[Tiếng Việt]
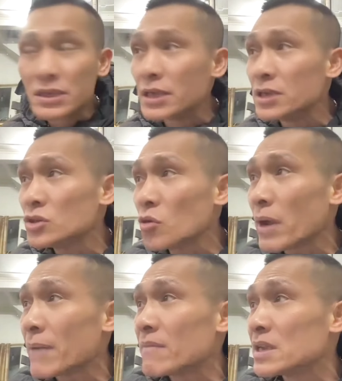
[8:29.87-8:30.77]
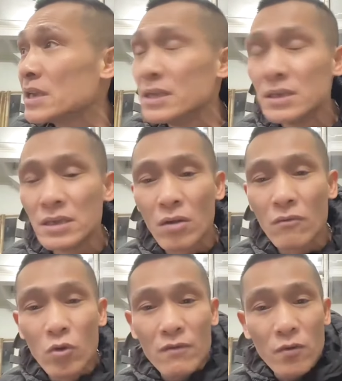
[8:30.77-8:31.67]
99 à, chúc em và gia đình nhiều
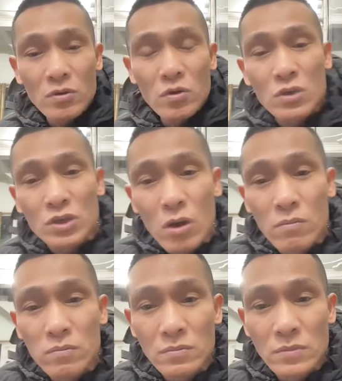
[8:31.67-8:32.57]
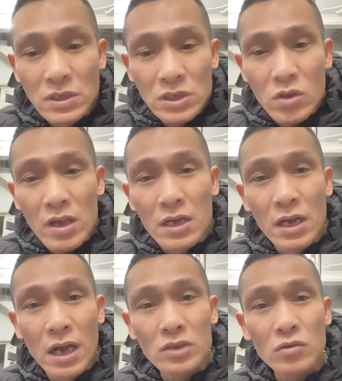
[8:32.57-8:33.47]
là vui hạnh phúc trong cuộc sống cho
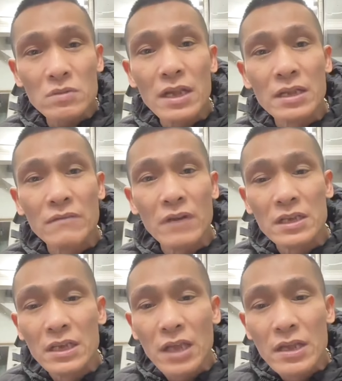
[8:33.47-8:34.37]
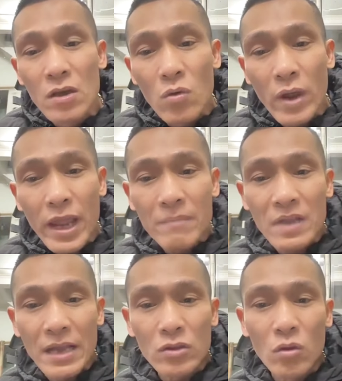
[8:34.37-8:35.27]
anh gửi lời chúc gia đình và những người thân yêu của
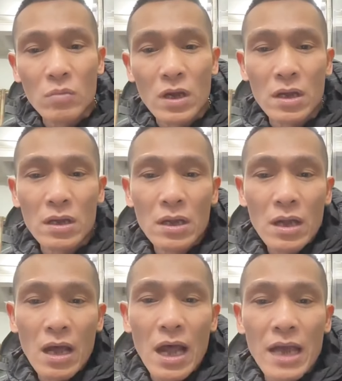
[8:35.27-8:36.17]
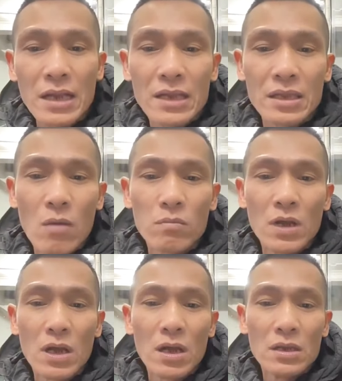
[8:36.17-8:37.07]
em nhé anh Tùng à, à anh anh
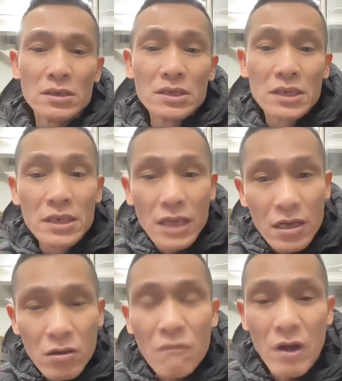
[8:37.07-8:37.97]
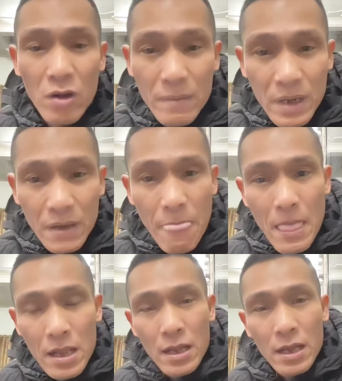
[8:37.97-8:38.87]
Tòng à, 99 nhé không phải đâu em ạ
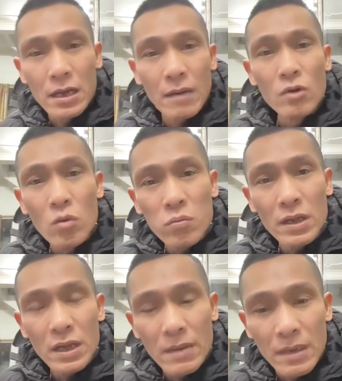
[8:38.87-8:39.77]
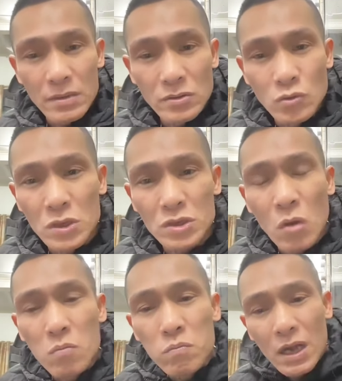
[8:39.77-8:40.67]
à, lắm lúc ấy em ạ cuộc
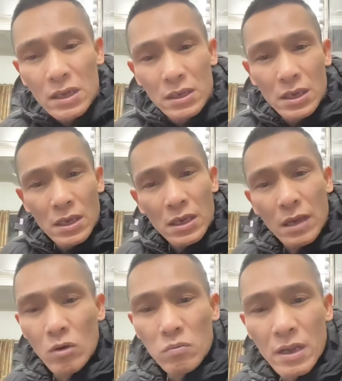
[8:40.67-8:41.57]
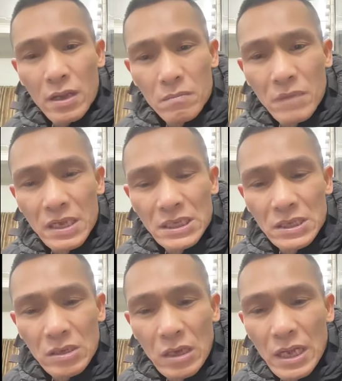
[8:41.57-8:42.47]
sống mà lắm lúc đấy
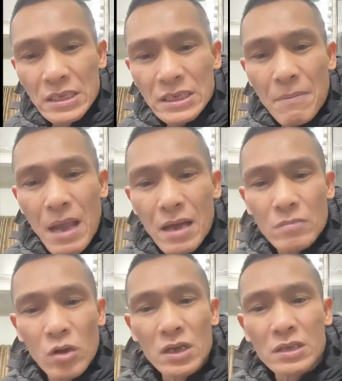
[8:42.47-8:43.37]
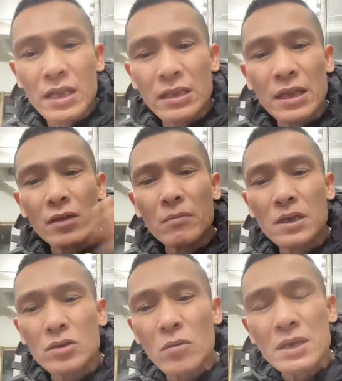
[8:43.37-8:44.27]
mình lên trang mạng mọi người thấy tế
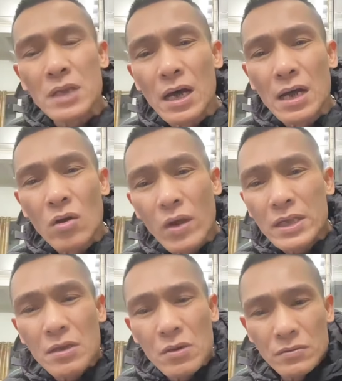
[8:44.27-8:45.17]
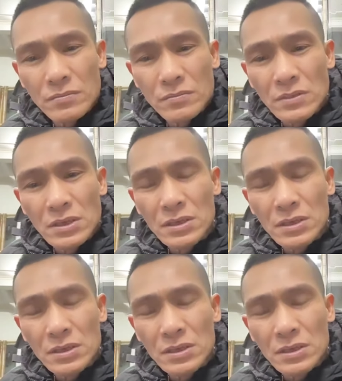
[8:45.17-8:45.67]
điên có bao giờ nói gì đâu